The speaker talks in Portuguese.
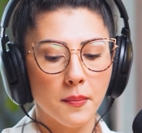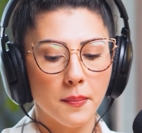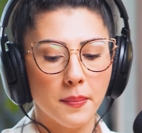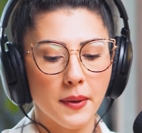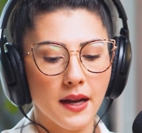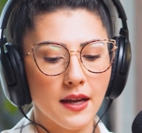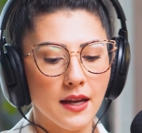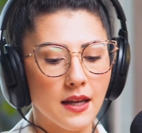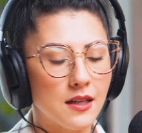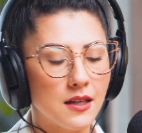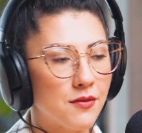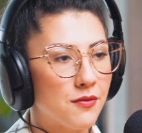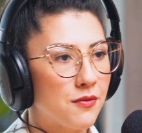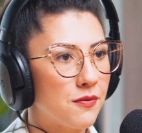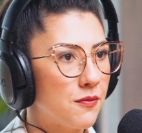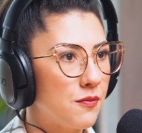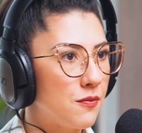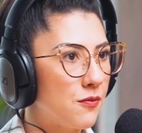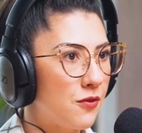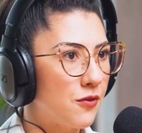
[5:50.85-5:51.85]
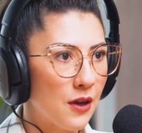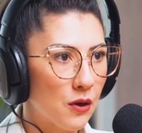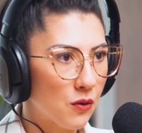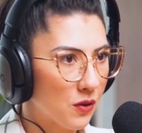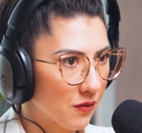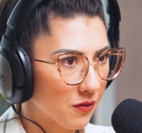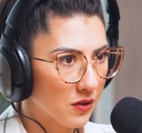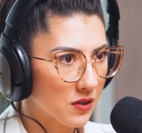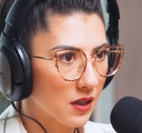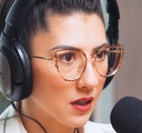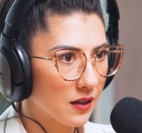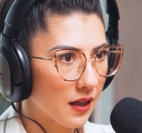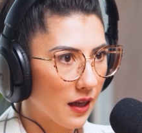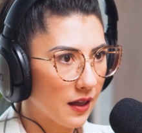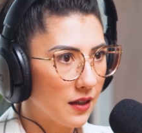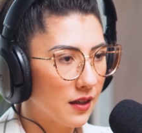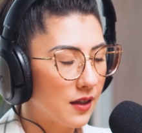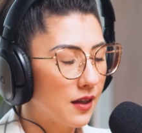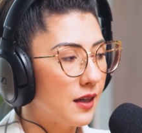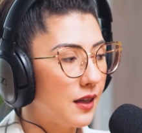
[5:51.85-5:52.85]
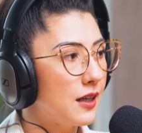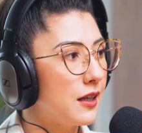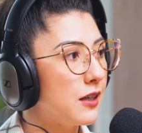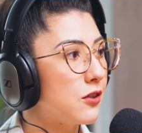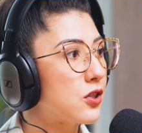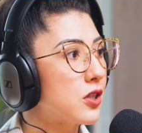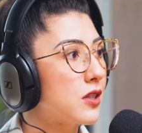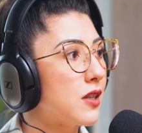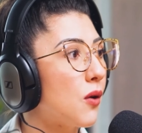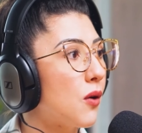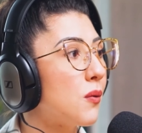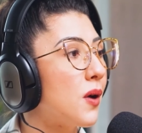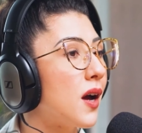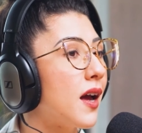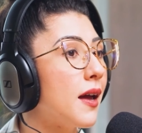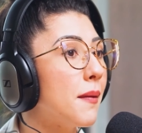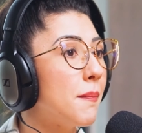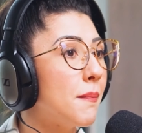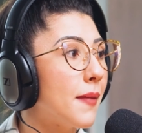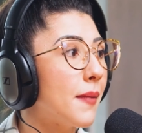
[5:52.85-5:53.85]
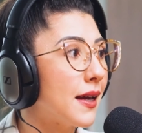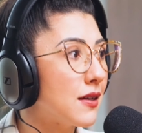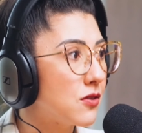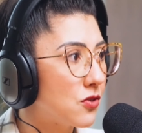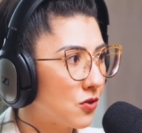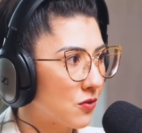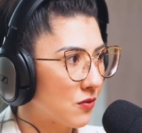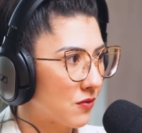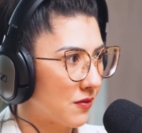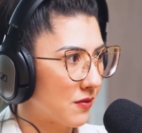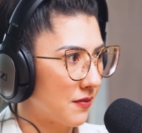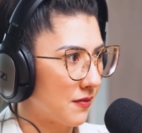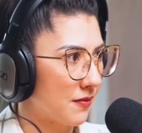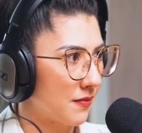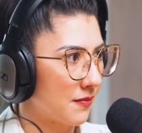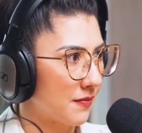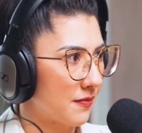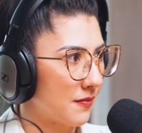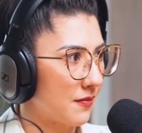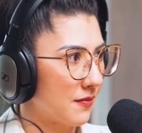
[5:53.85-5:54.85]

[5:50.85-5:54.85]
para ele ver o que você tem e te dar um remédio. É.